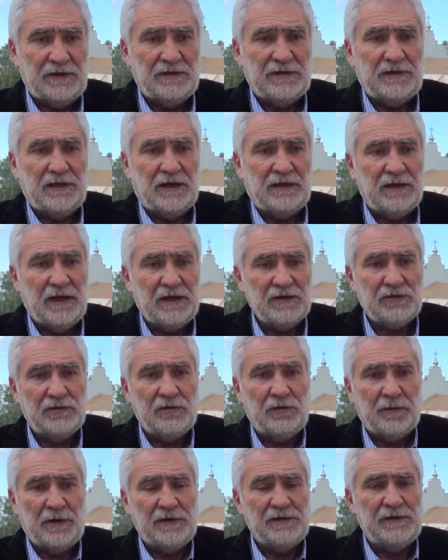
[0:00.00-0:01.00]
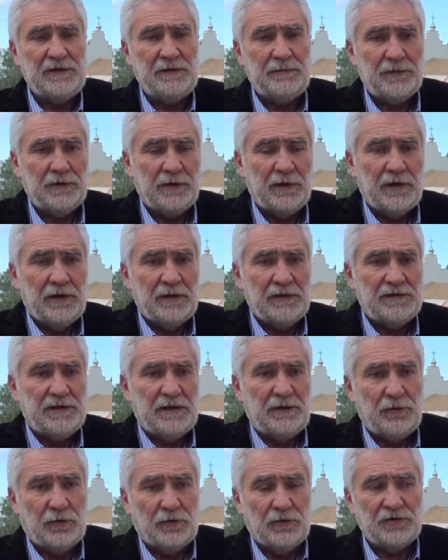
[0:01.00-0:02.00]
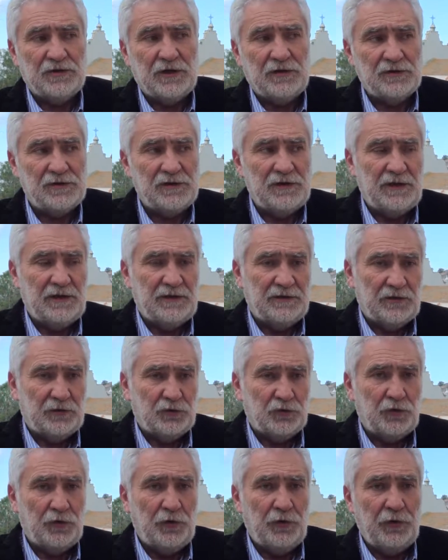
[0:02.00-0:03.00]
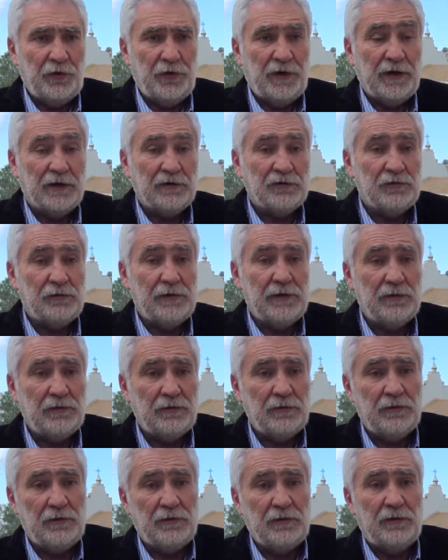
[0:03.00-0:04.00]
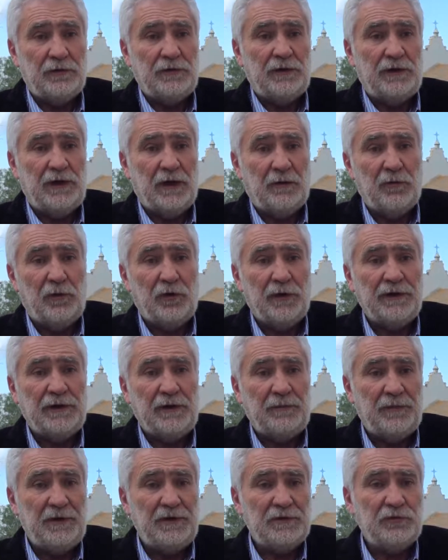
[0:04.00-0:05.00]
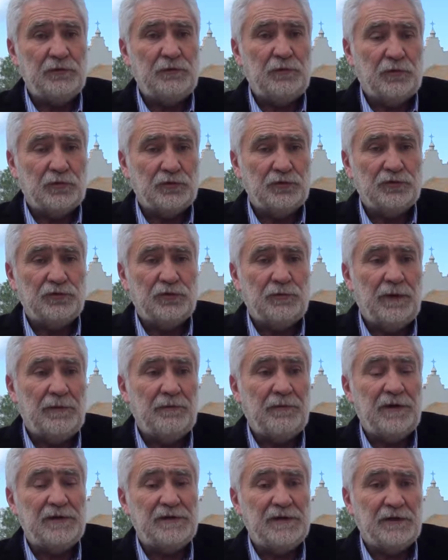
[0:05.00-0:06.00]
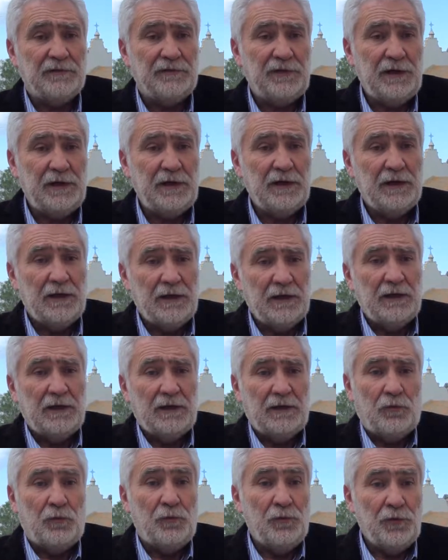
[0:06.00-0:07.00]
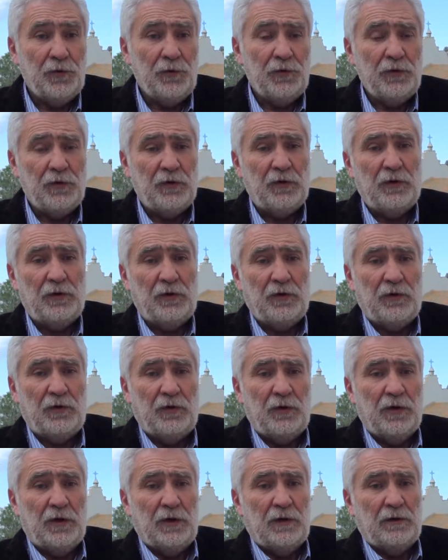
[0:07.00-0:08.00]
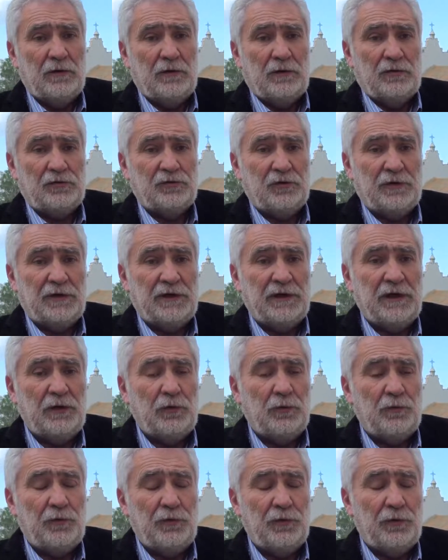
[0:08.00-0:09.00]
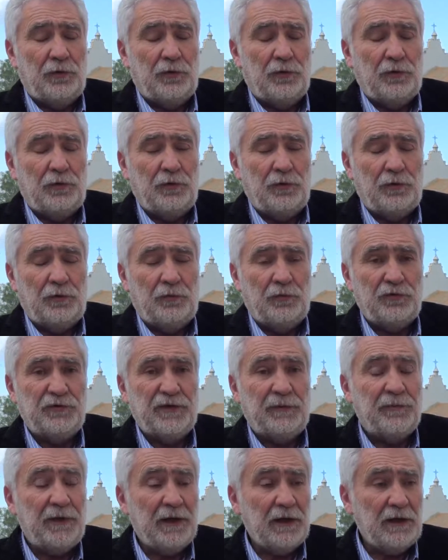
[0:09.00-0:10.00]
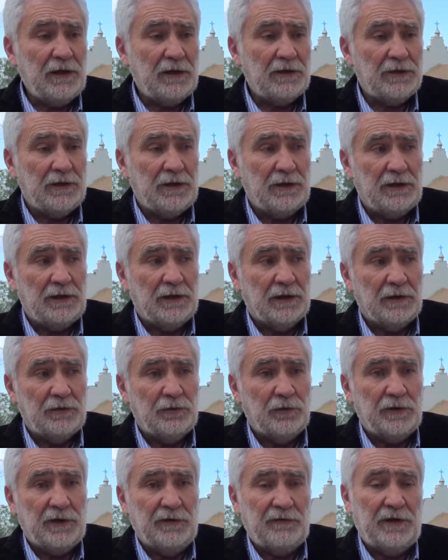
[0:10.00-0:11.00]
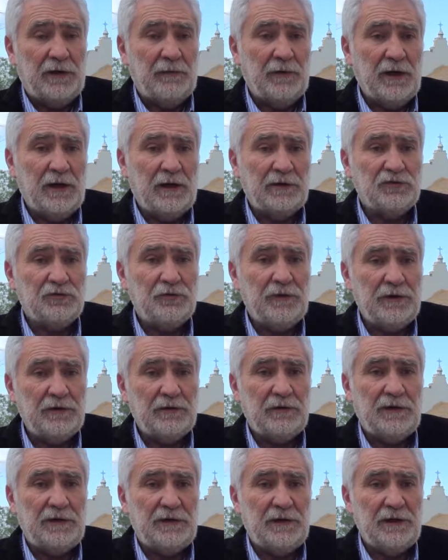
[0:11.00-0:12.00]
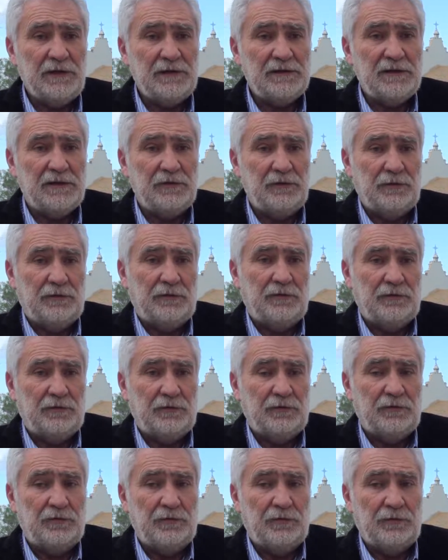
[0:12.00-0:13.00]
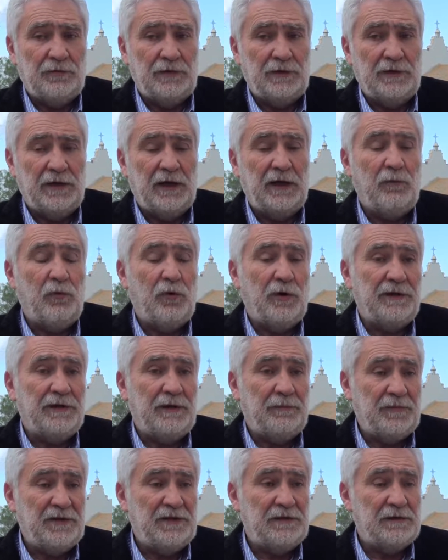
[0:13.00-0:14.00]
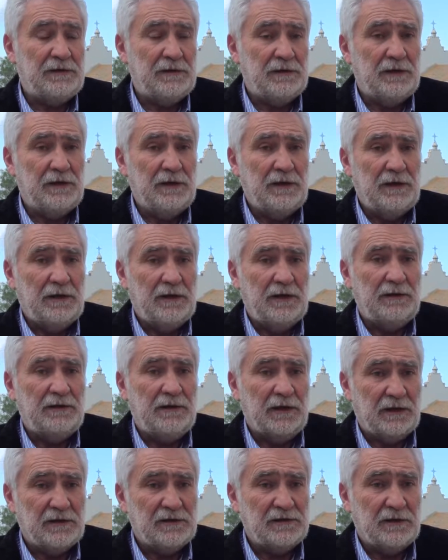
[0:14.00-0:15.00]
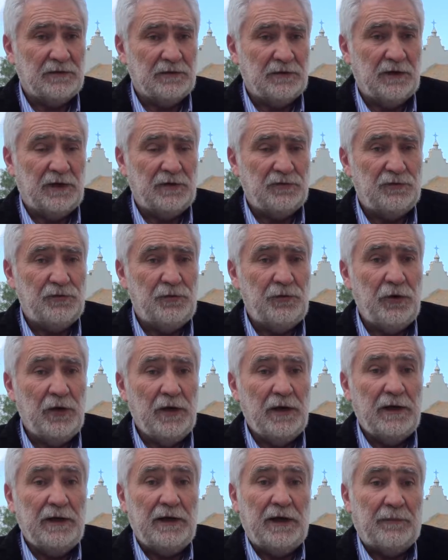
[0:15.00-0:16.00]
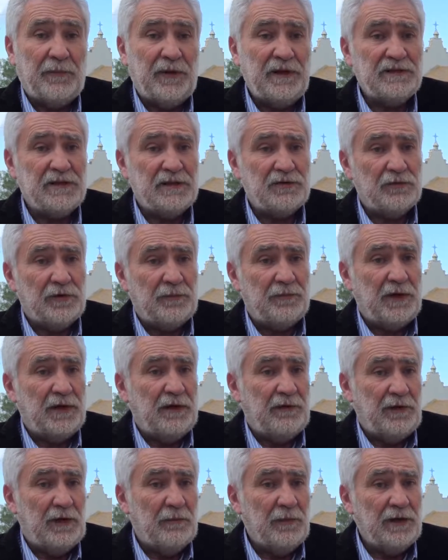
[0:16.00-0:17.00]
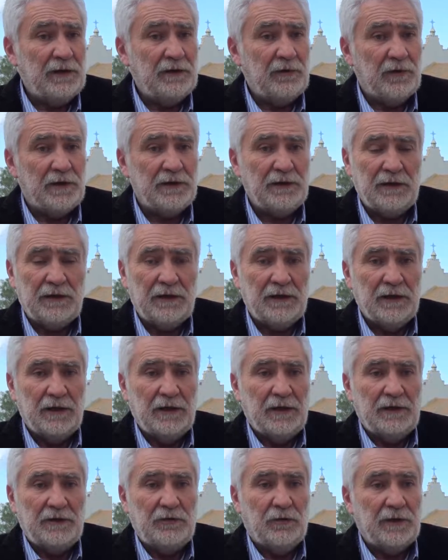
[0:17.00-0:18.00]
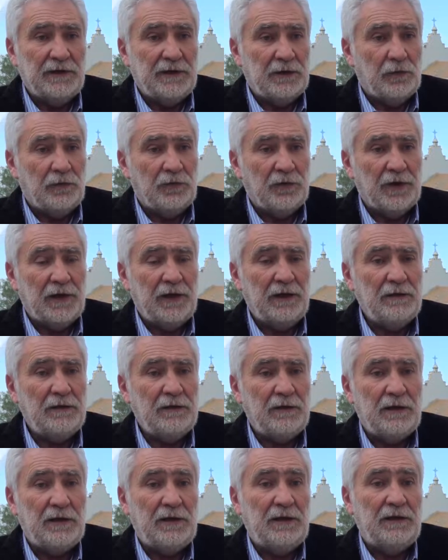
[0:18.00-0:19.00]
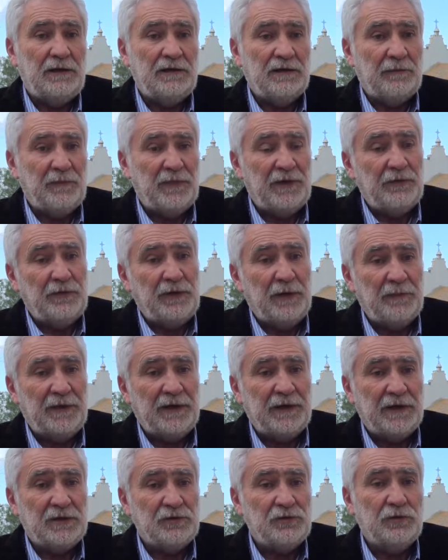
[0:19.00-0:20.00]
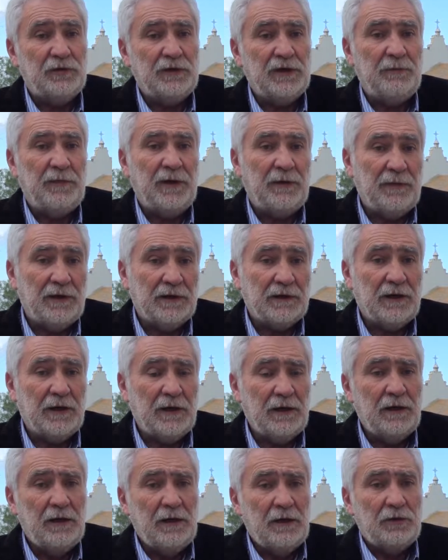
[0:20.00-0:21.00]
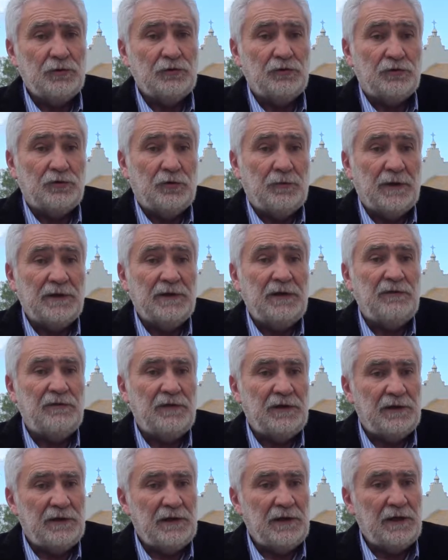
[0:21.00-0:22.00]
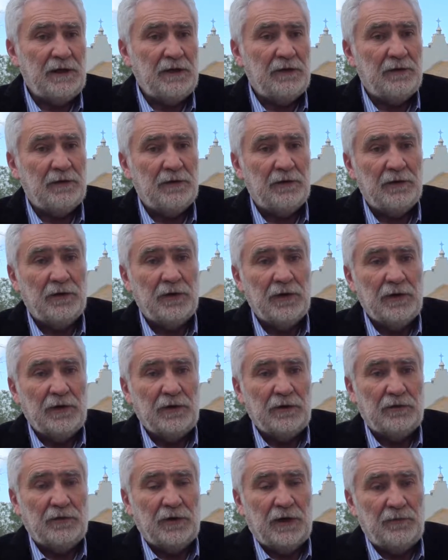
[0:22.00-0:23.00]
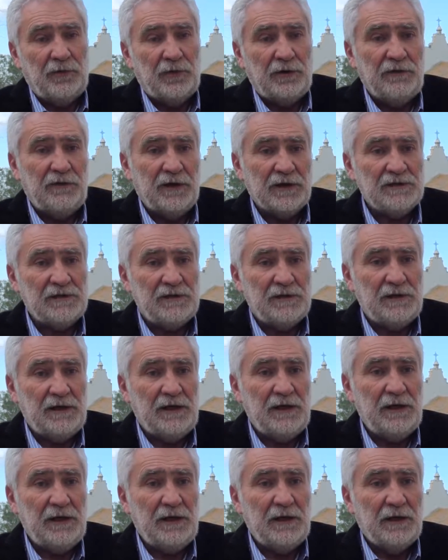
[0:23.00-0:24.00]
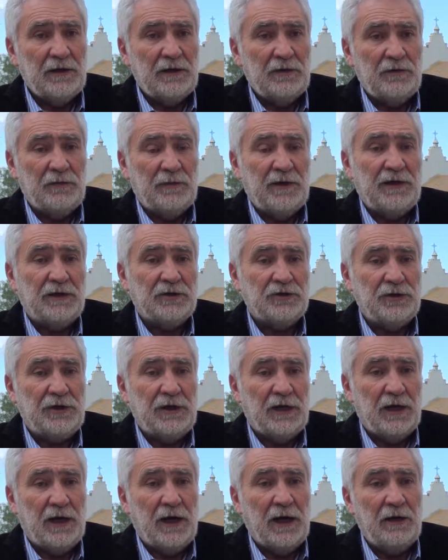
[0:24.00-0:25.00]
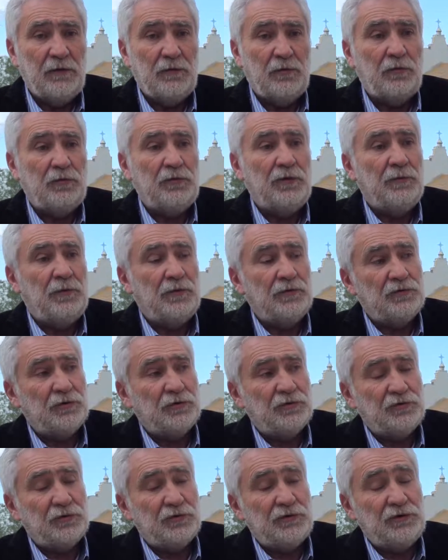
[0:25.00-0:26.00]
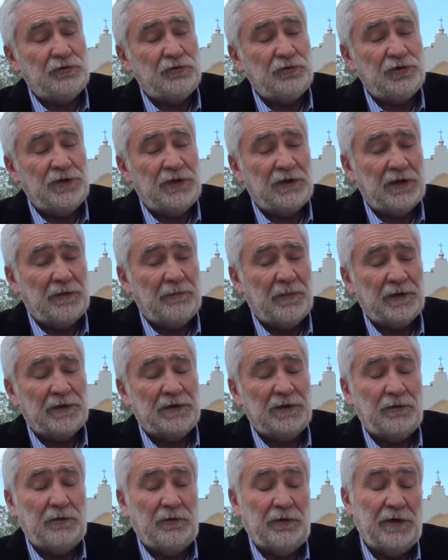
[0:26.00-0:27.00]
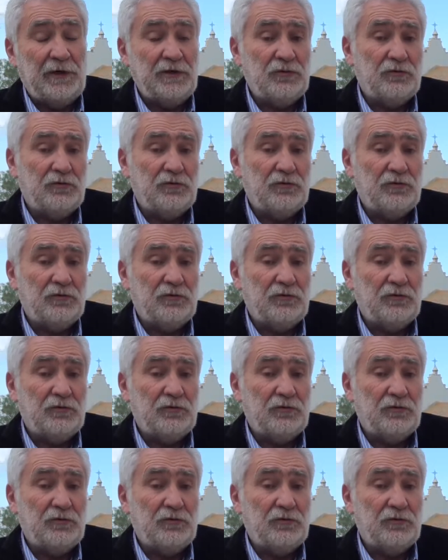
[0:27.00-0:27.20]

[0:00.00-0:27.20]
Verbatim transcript: Et cet atlas, le principe, c'est de recenser les enjeux et ensuite d'élaborer des pistes pour justement préserver au mieux euh, euh, ce qui est le plus, le, plus empirique, j'allais dire. donc évidemment, ensuite, l'idée, c'est d'élaborer de, des pistes intéressantes là-dessus. Et après, ça sera, évidemment, il y, aura des, il y aura des contraintes et des, une application qui permettra justement d'éviter euh, que la biodiversité, de manière générale, ou sur, sur, des sujets très particuliers,